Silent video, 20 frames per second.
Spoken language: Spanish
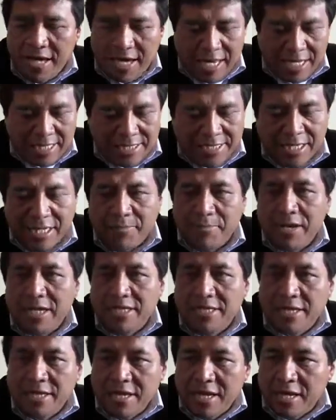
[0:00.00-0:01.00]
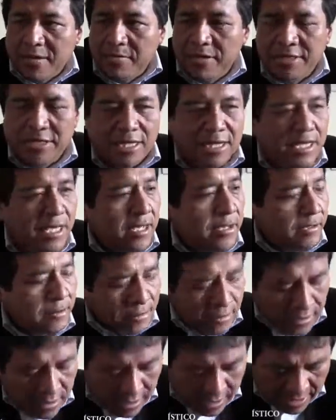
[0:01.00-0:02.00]
hacia la Plaza de Armas el día,
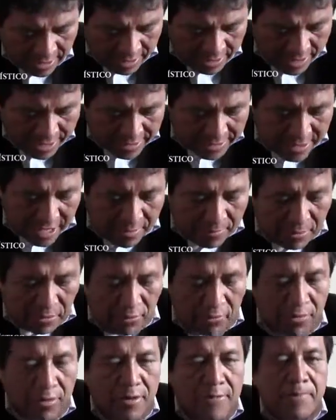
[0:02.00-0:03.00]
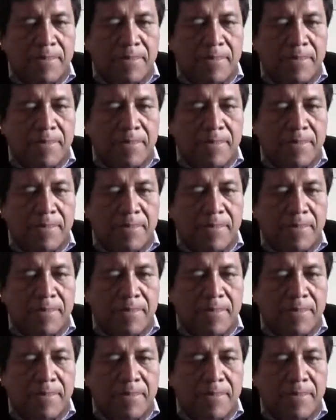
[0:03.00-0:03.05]
el día sábado.